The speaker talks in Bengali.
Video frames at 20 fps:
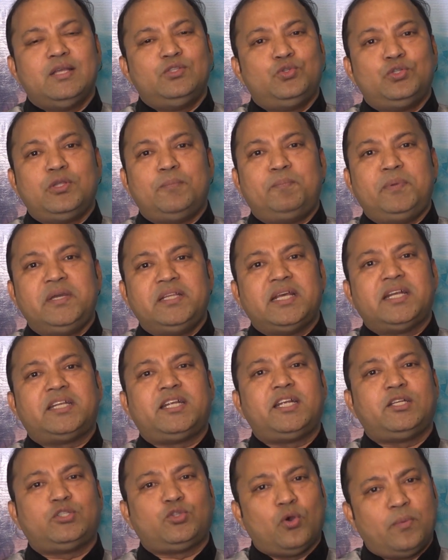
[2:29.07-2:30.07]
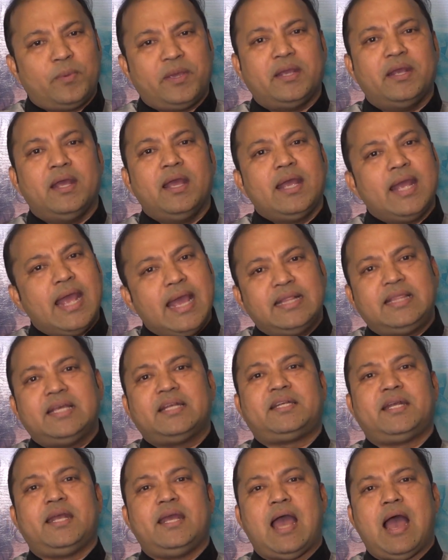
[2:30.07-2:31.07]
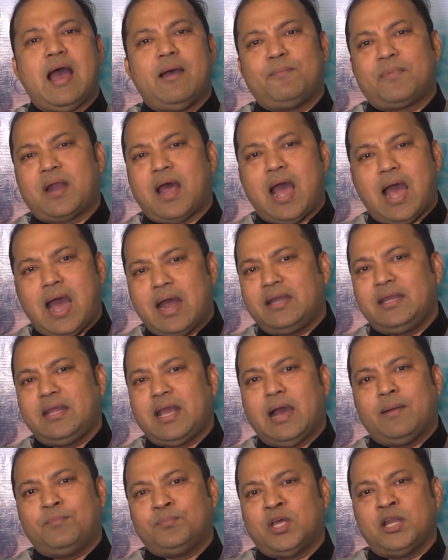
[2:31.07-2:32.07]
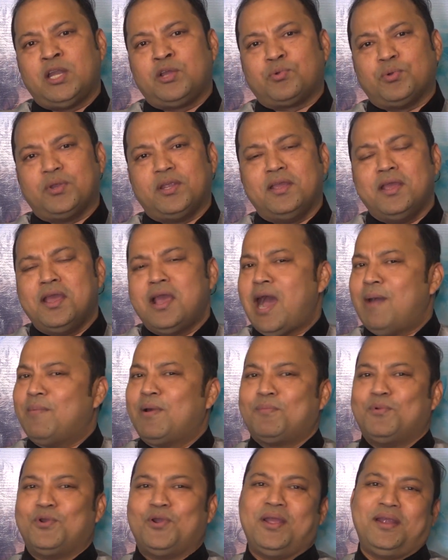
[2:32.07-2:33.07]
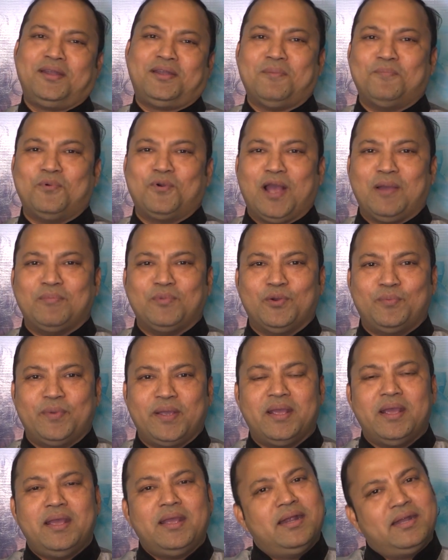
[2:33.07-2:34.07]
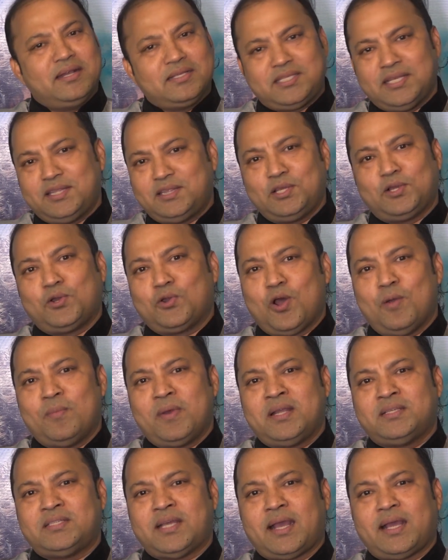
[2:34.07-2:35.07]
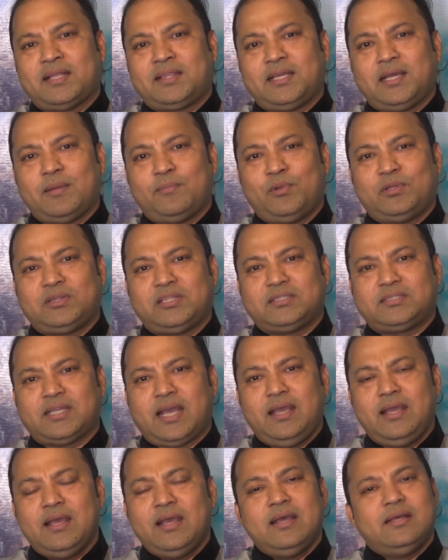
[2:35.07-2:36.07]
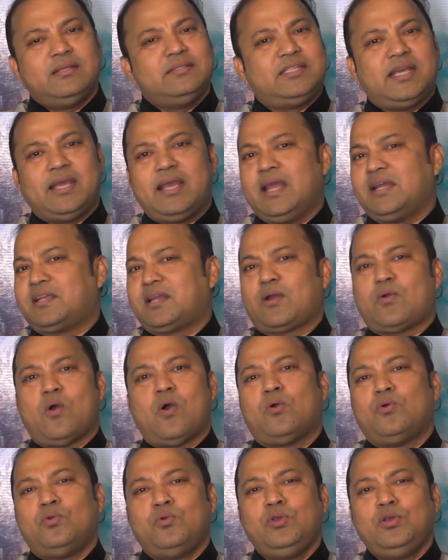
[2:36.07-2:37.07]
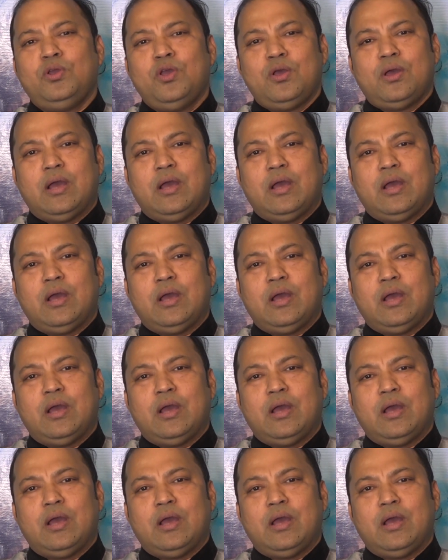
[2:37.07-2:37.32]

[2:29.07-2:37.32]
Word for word: যদি বিদেশি ছবি এই দেশে আমরা আনি আমদানি করি আমার মনে হয় এটা বোকামি হবে এটা সিদ্দিকুর রহমানের জায়গা থেকে বলতে চাই যে এটা কখনোই